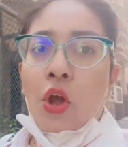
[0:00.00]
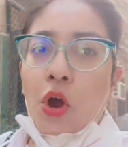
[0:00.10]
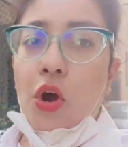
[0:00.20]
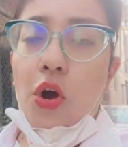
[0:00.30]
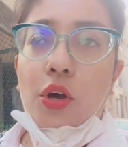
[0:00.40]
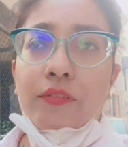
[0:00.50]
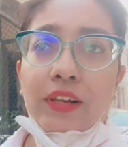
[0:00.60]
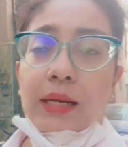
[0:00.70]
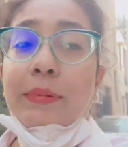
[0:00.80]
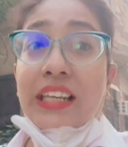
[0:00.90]
और
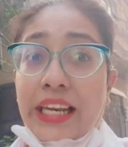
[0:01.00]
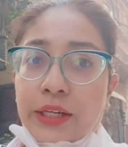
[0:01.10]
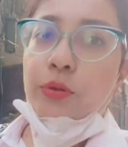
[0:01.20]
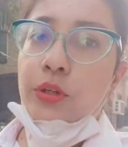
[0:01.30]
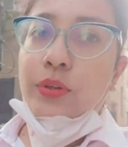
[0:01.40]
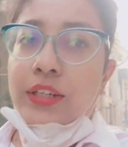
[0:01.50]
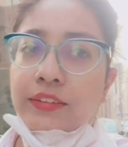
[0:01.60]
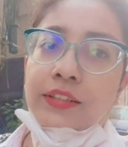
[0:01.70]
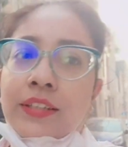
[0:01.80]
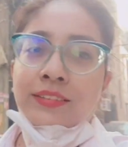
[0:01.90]
फिलहाल अभी लेट हो रही हूँ गाइज़
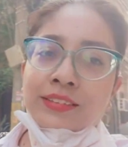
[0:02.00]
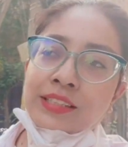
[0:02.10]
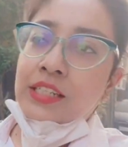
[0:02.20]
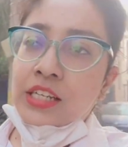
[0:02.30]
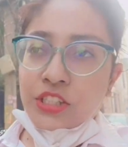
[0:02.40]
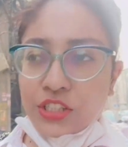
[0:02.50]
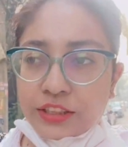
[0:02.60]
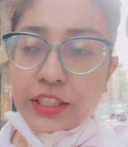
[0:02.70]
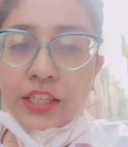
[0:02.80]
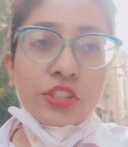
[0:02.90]

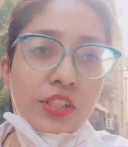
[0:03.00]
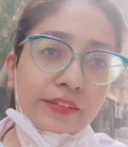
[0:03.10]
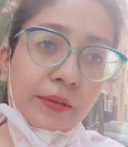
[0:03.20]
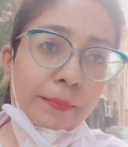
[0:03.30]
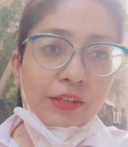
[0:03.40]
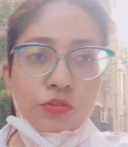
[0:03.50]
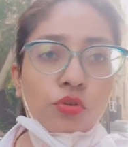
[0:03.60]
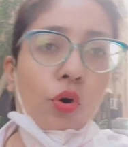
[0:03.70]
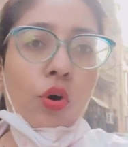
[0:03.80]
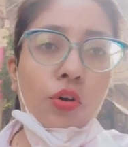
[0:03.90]
चलते हैं जल्दी से
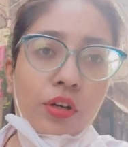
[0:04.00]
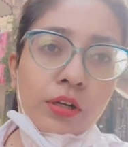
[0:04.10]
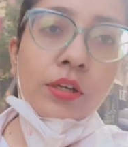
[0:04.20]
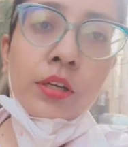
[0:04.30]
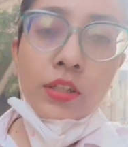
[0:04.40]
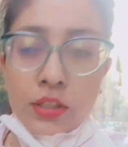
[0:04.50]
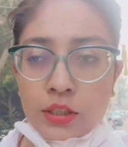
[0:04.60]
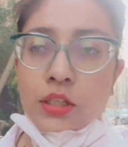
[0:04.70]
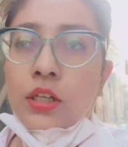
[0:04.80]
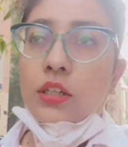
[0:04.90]
मेट्रो और
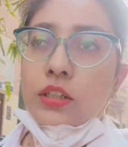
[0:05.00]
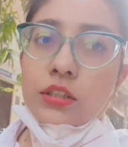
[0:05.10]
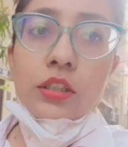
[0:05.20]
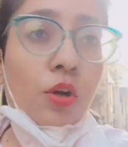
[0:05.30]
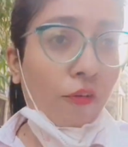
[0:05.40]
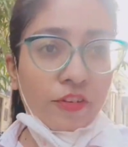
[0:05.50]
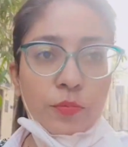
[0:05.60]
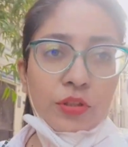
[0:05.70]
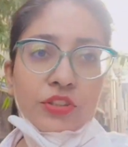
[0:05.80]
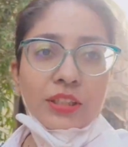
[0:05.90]
ऑफिस
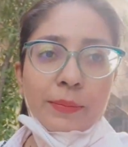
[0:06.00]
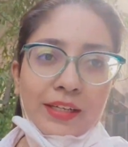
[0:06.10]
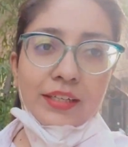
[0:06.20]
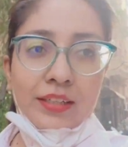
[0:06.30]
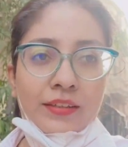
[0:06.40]
पहुँचते हैं पहले